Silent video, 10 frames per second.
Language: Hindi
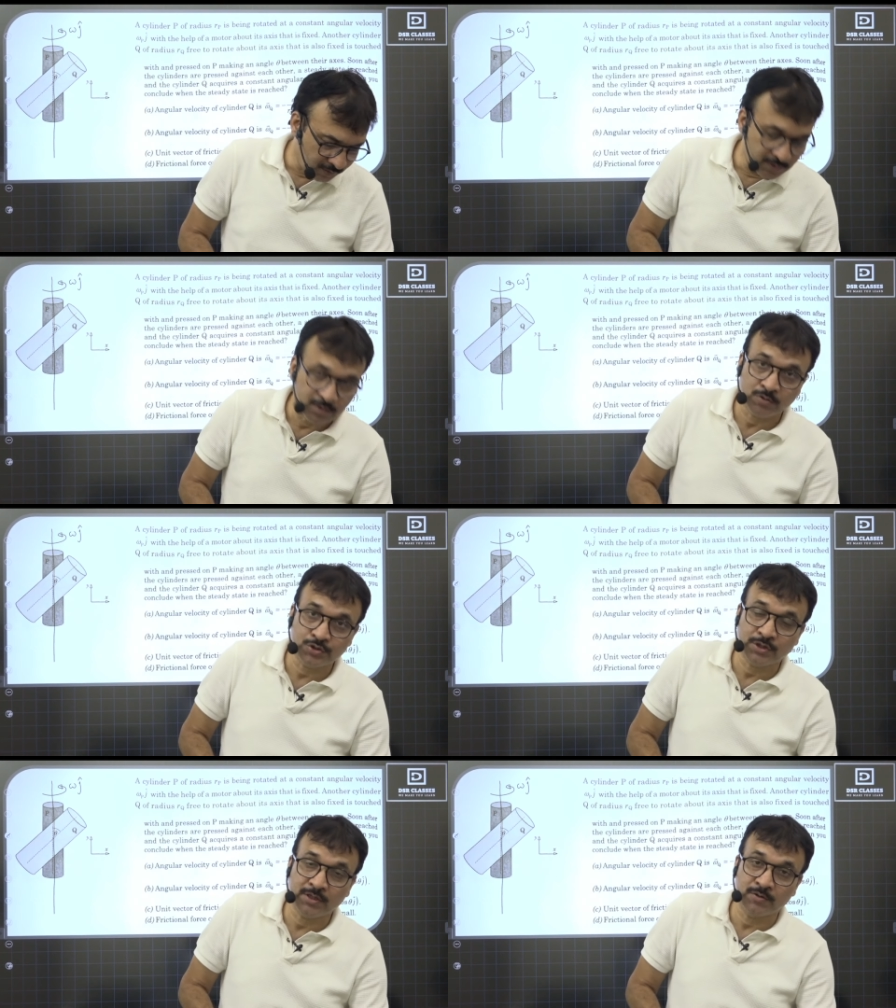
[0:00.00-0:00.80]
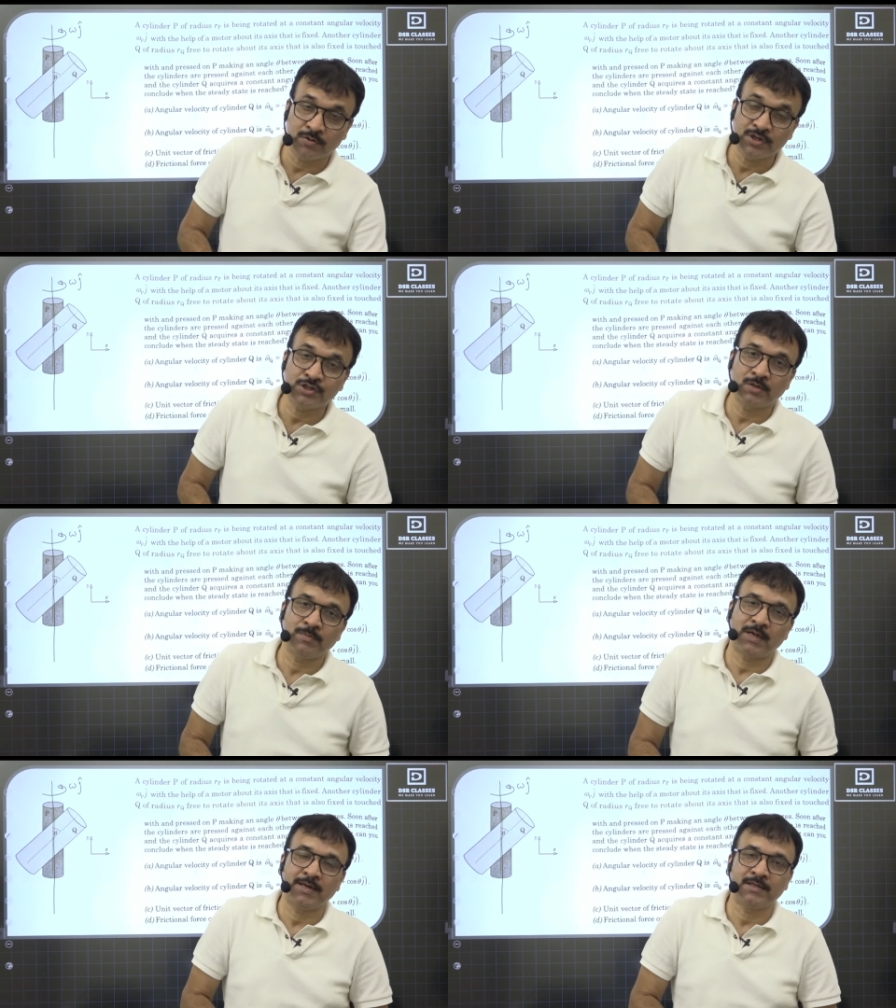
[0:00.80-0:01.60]
ये क्वेश्चन है रोटेशनल
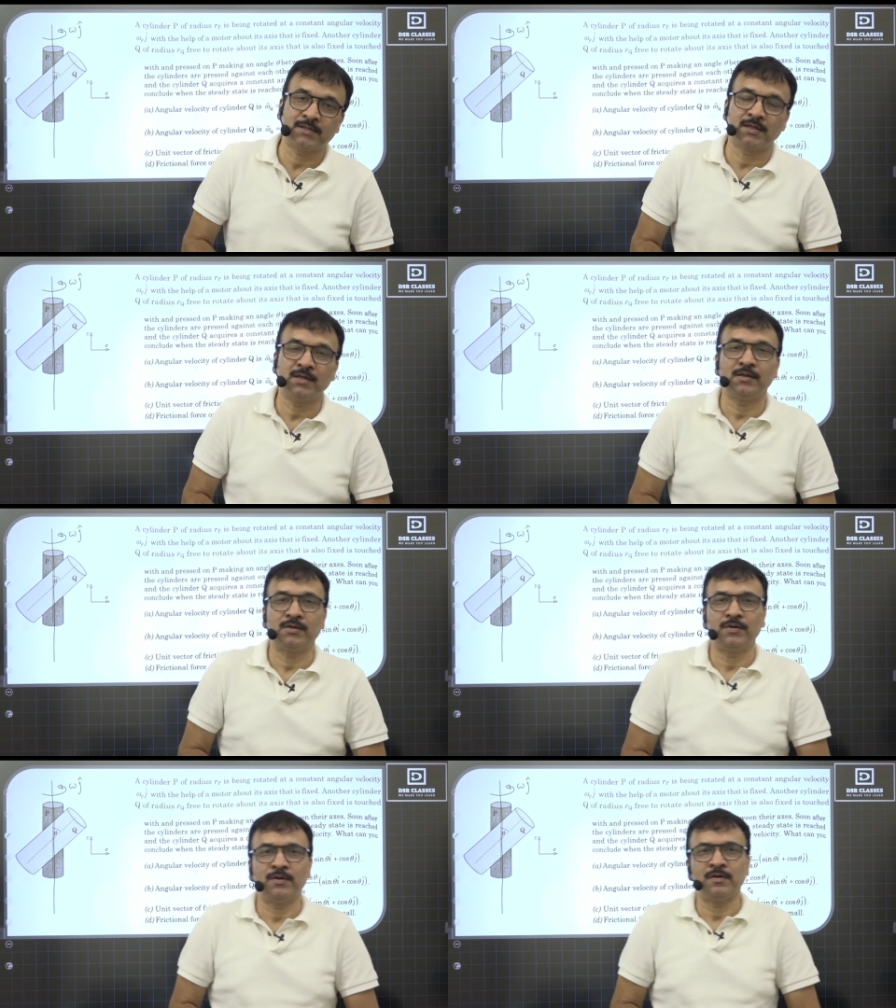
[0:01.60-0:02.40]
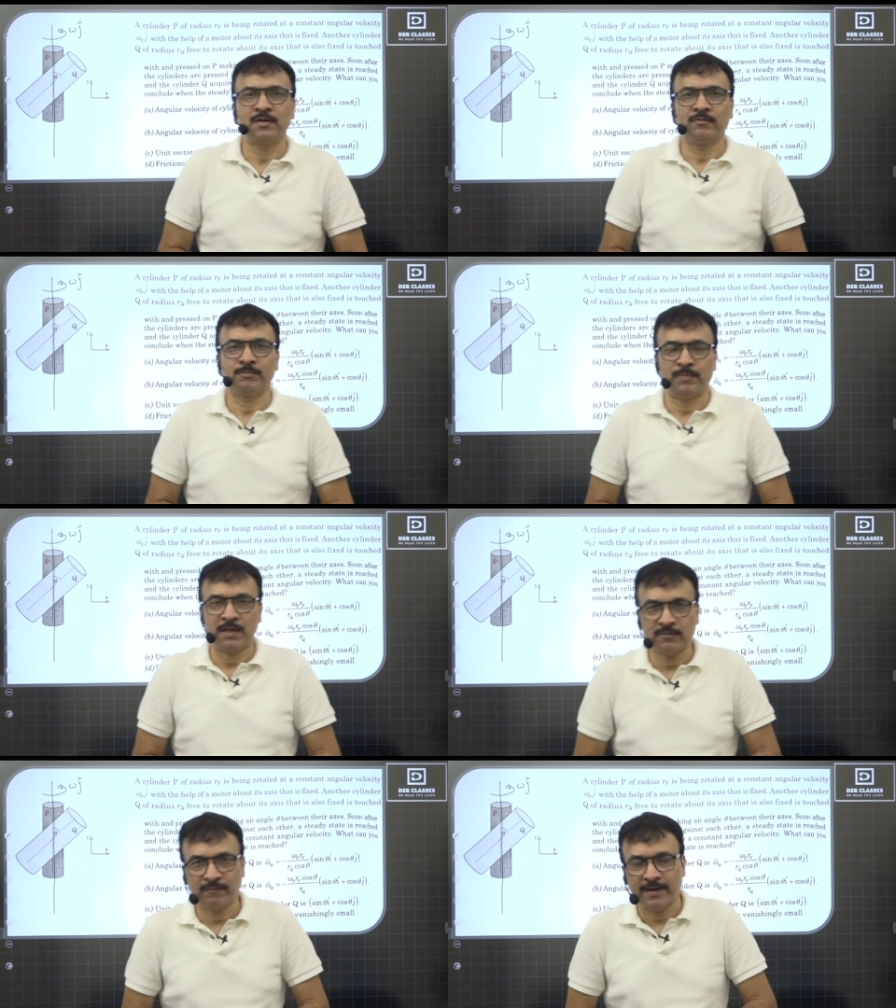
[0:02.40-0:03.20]
मैकेनिक्स का और
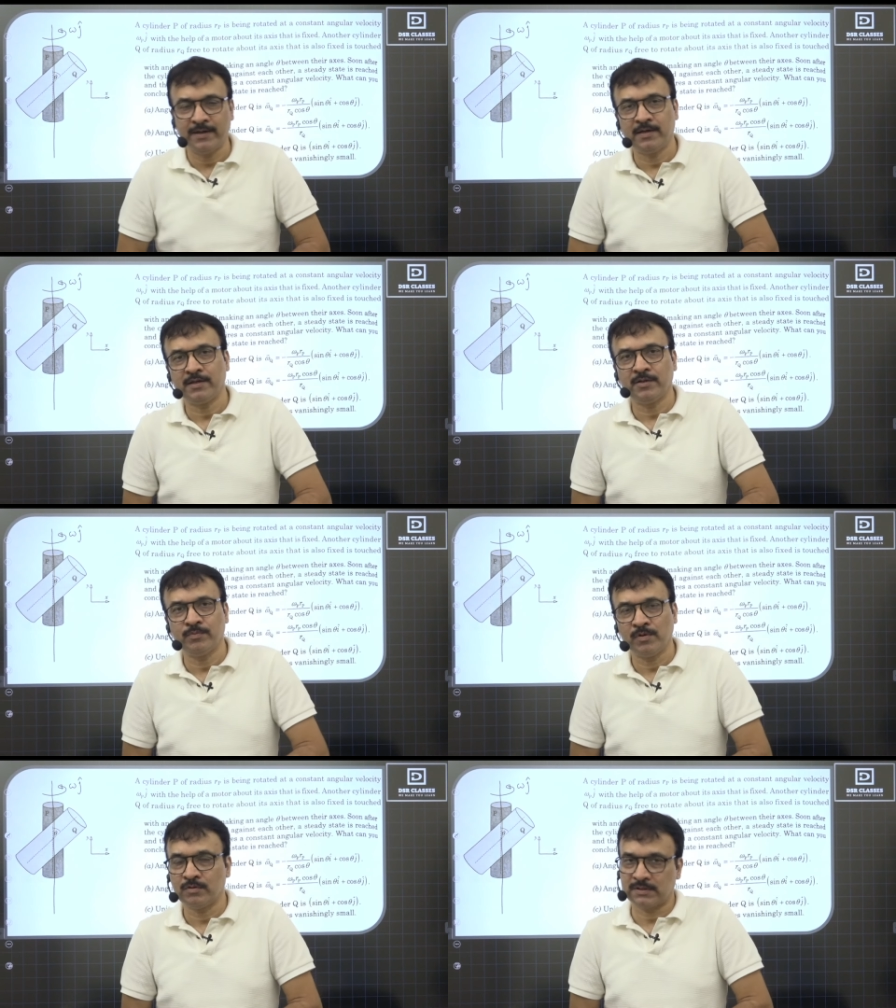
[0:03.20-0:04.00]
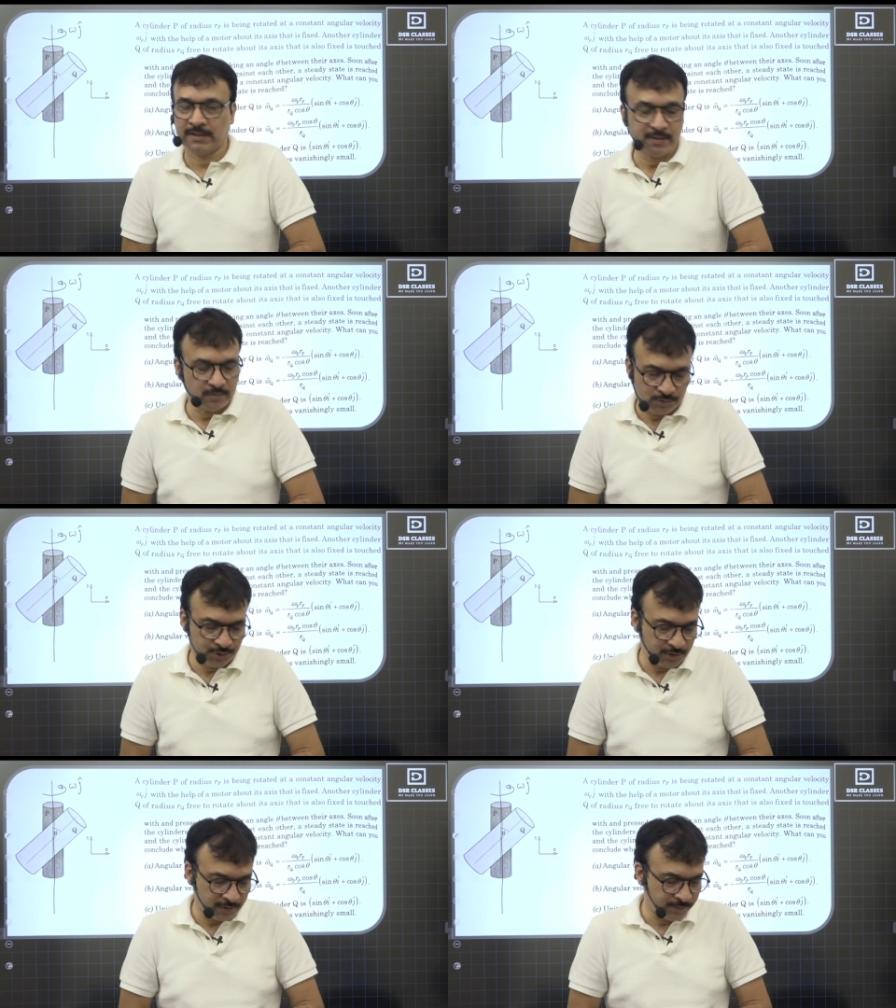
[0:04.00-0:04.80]
पाथ फाइंडर की बुक से ये
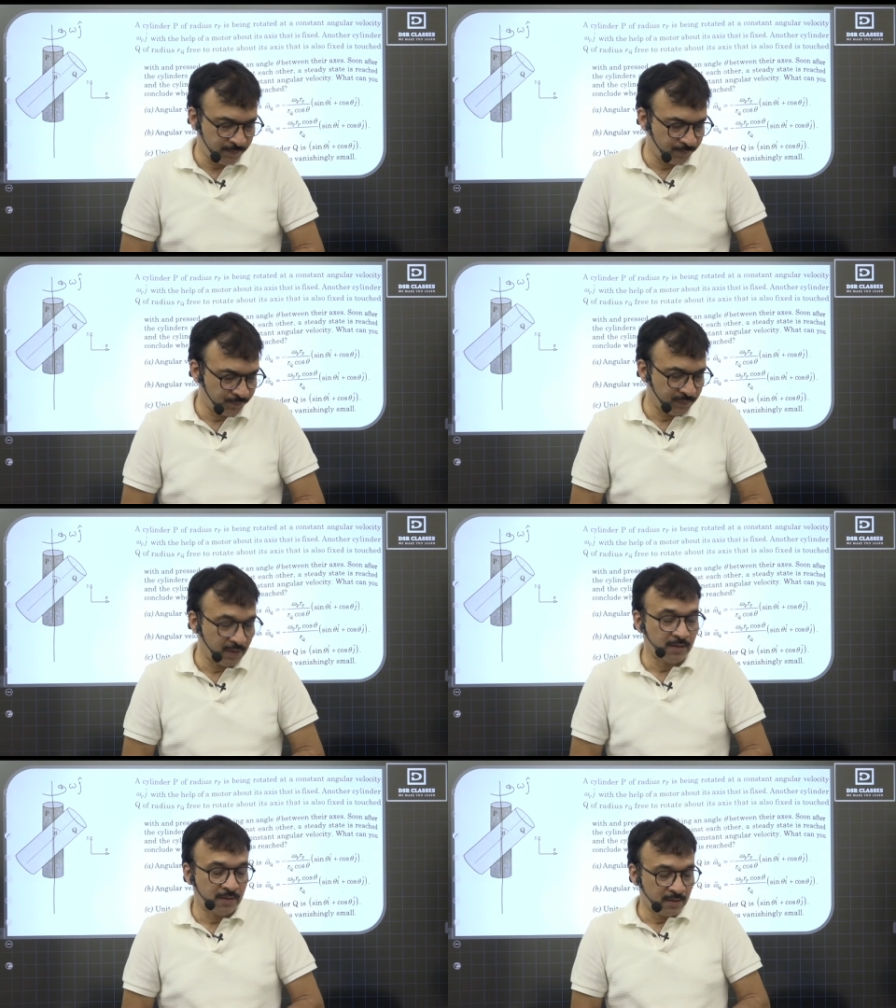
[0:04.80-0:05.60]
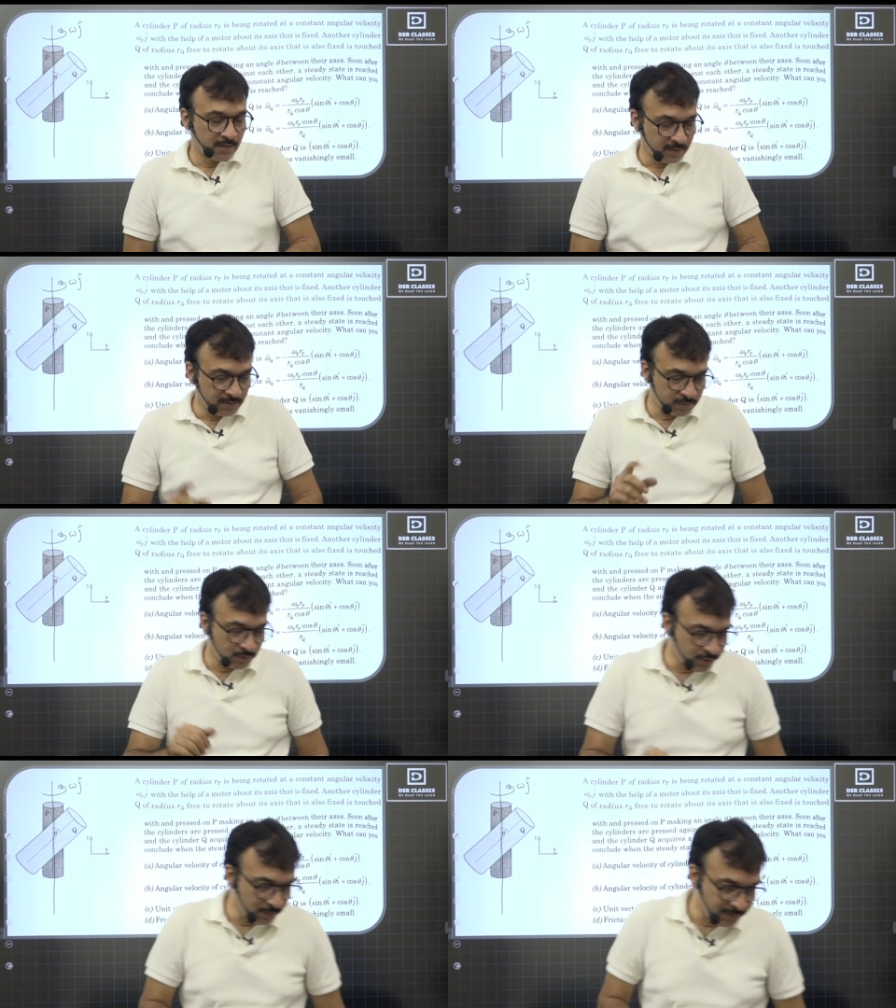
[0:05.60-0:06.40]
क्वेश्चन है इस
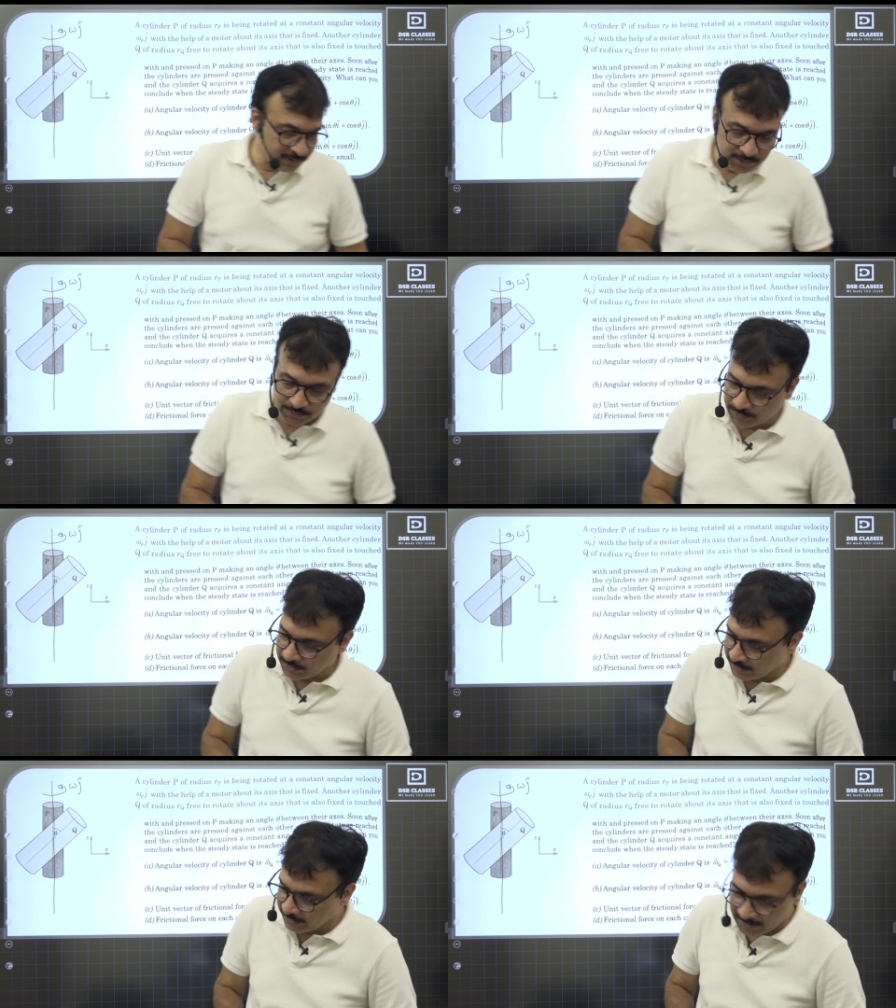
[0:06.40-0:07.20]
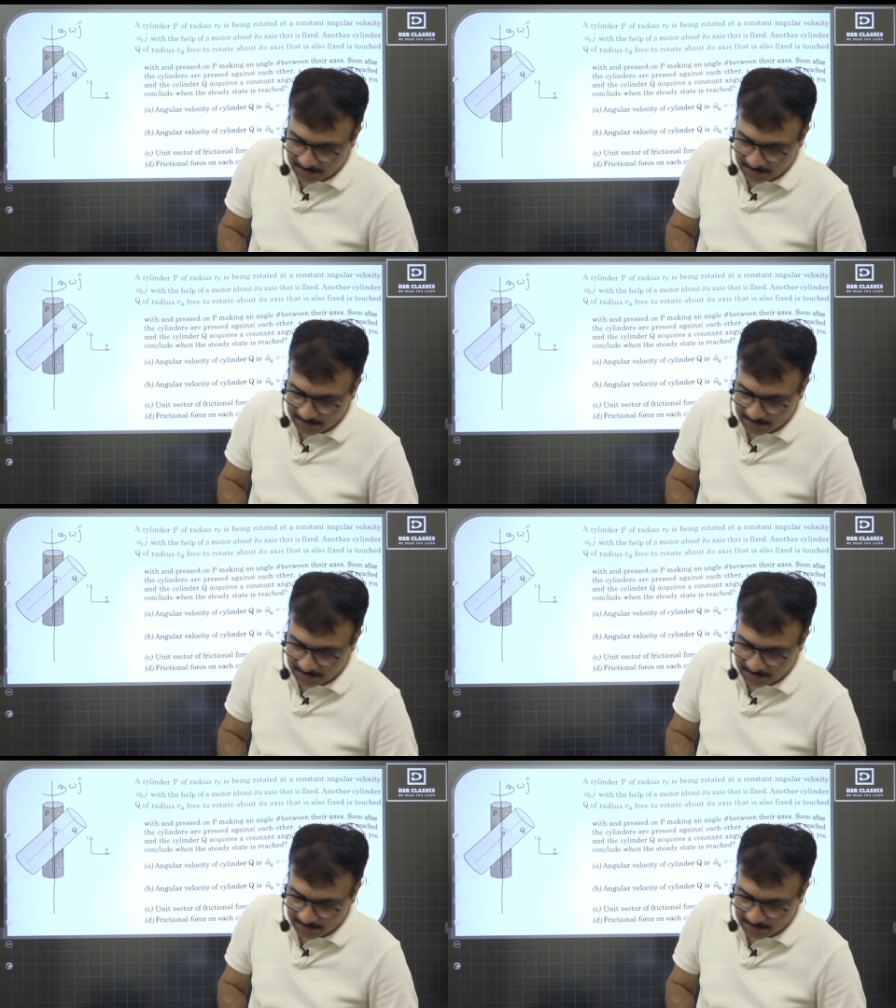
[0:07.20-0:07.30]
क्वेश्चन में सिचुएशन क्या है